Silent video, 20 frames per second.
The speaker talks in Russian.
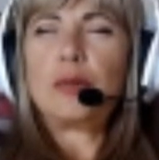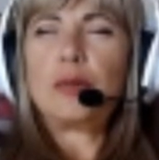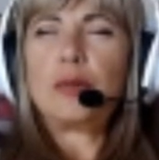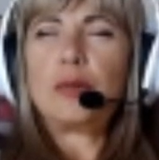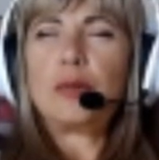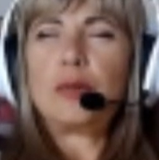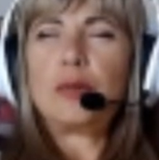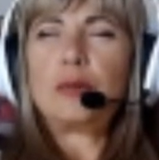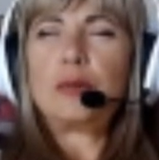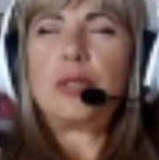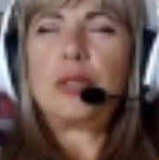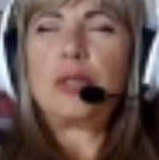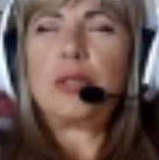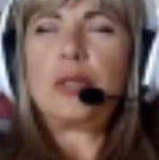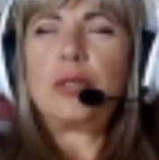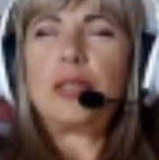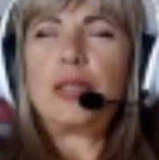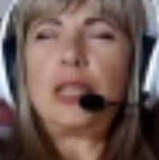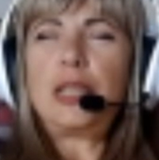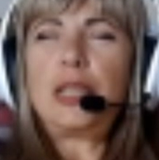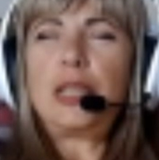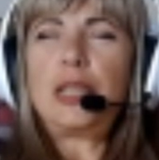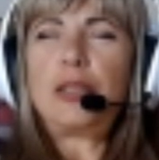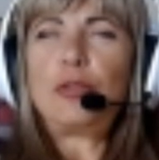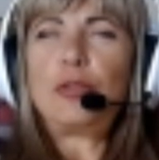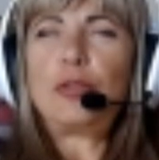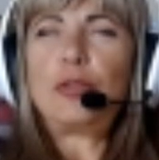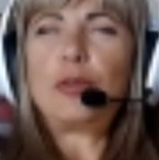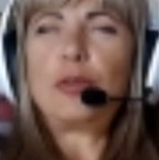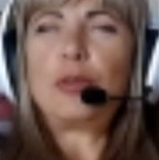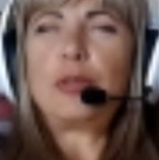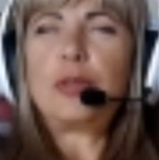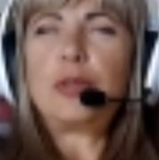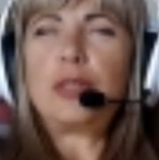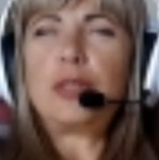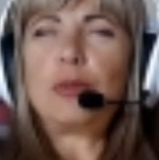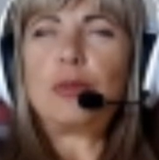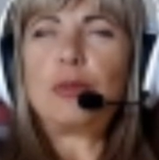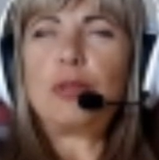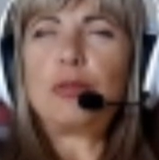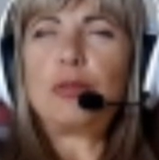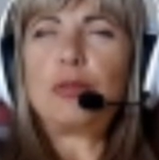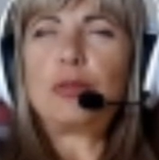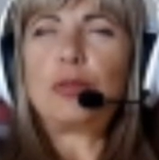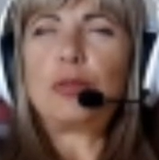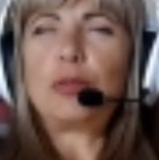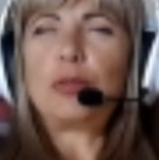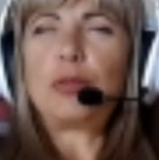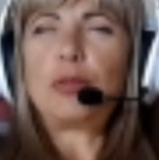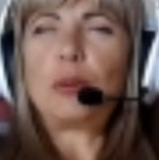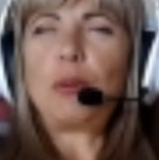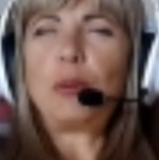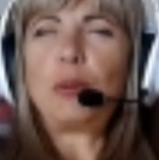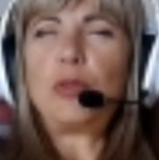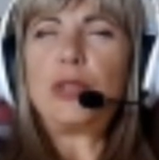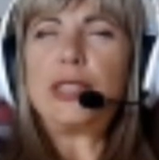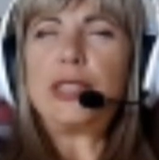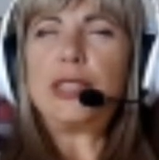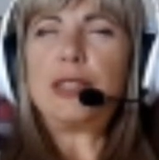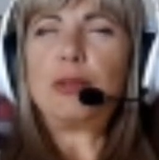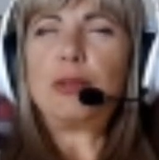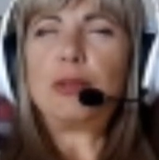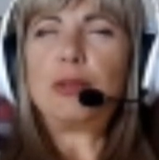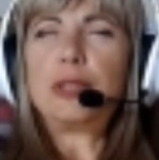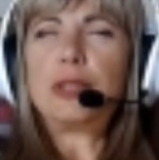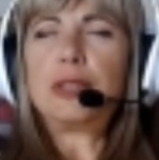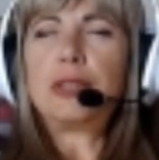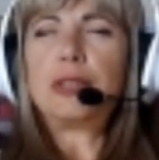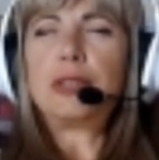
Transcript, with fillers: я не знаю, что это, но оно что-то пульсирует.